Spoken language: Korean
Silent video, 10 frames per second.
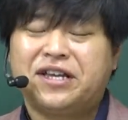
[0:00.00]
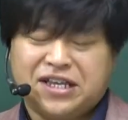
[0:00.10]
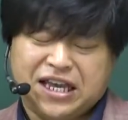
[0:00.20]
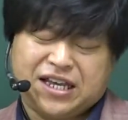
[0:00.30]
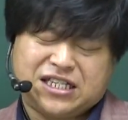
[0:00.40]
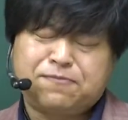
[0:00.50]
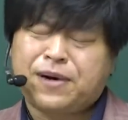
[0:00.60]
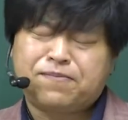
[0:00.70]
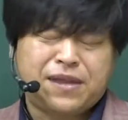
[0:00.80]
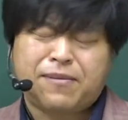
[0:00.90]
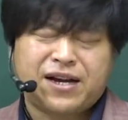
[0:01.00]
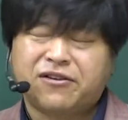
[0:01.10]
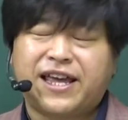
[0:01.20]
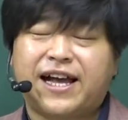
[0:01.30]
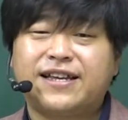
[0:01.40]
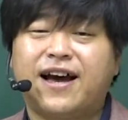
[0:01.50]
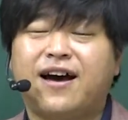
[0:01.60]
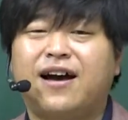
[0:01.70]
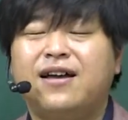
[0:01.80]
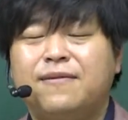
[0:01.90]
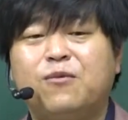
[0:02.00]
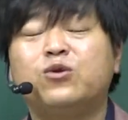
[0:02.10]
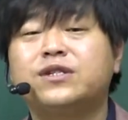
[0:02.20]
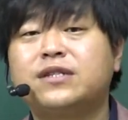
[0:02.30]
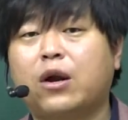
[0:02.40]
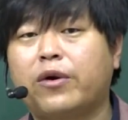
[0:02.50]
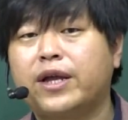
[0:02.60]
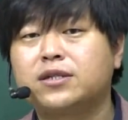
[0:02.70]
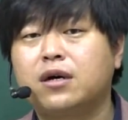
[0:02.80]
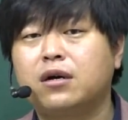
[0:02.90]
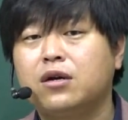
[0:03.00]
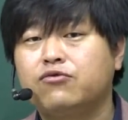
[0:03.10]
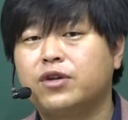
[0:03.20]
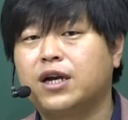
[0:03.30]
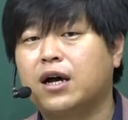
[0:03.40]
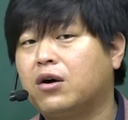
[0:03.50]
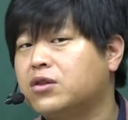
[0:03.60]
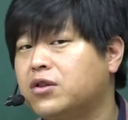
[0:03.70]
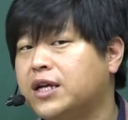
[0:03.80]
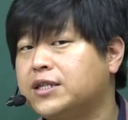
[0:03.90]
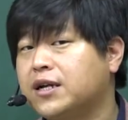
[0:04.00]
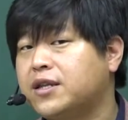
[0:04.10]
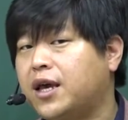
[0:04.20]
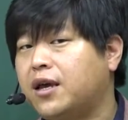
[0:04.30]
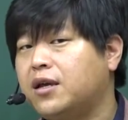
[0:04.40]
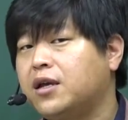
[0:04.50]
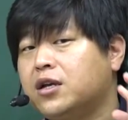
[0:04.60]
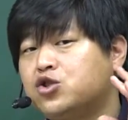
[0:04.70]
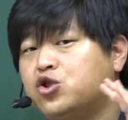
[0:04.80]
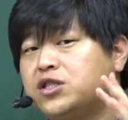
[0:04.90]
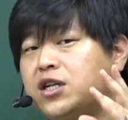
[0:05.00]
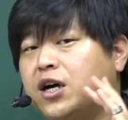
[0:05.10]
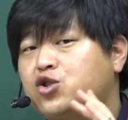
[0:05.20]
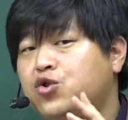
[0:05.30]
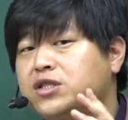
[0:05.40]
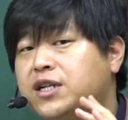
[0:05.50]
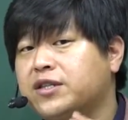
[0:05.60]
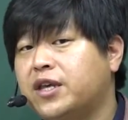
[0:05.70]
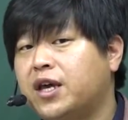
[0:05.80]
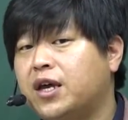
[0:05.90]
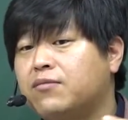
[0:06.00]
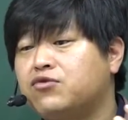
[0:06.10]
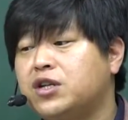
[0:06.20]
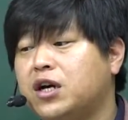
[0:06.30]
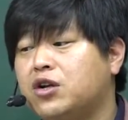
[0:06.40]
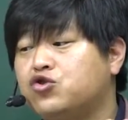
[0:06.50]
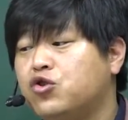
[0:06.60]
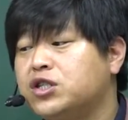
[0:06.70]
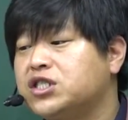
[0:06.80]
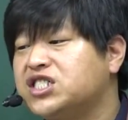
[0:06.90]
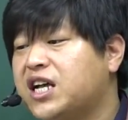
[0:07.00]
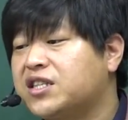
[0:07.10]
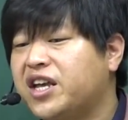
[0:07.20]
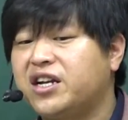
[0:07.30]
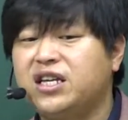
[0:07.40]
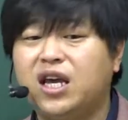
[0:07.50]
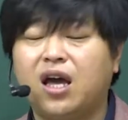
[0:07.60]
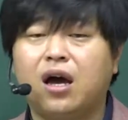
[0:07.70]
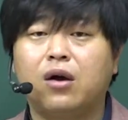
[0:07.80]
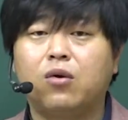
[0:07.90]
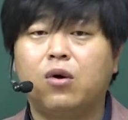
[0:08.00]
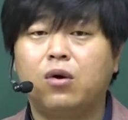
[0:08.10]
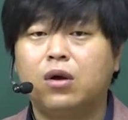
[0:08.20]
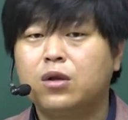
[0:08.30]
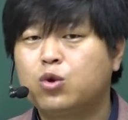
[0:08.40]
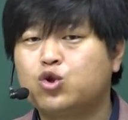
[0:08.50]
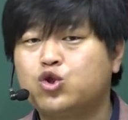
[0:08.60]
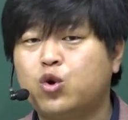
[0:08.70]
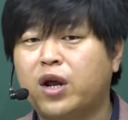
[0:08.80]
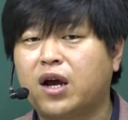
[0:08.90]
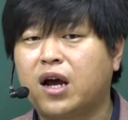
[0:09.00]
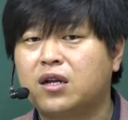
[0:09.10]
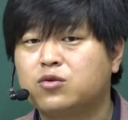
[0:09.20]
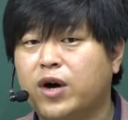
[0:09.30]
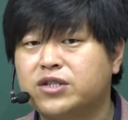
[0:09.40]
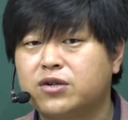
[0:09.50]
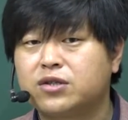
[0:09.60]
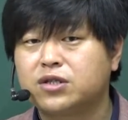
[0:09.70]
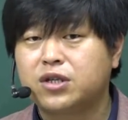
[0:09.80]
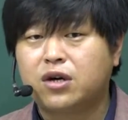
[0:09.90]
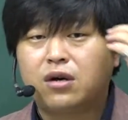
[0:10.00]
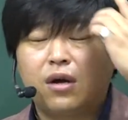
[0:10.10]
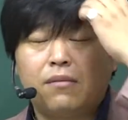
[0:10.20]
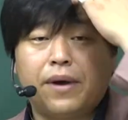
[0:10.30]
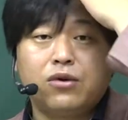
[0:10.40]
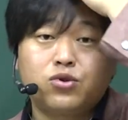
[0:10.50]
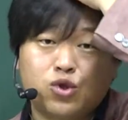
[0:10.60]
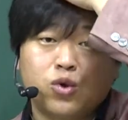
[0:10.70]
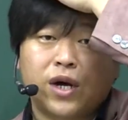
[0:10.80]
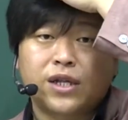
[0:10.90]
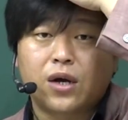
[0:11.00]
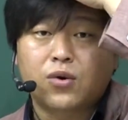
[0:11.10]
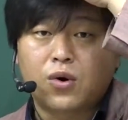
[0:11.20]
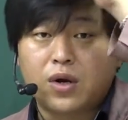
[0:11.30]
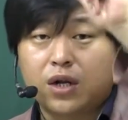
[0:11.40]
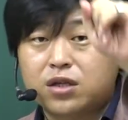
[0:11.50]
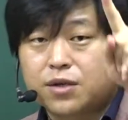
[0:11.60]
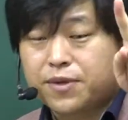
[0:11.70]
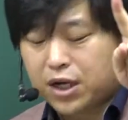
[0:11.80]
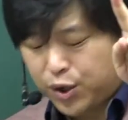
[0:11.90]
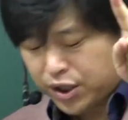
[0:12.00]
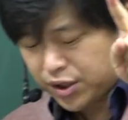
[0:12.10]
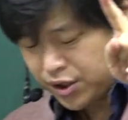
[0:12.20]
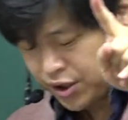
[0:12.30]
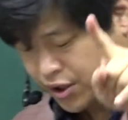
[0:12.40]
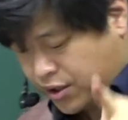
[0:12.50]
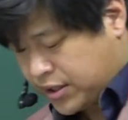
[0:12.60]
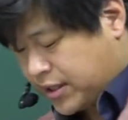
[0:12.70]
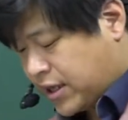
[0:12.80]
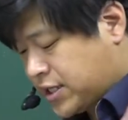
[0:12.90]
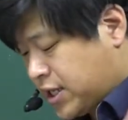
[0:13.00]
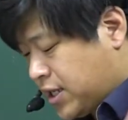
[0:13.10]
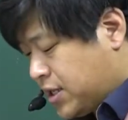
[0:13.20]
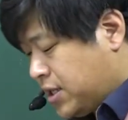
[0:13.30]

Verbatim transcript: 예, 집합 때만 그런 게 아니야. 모든 단원에서 우리가 어떠한 상태, 출제자가 주어진 상태, 문제가 주어진 그 상태를 이해하고 또 추론해가는 과정들이요 매우 중요하다고 1등급 따기 위해서는요. 가자.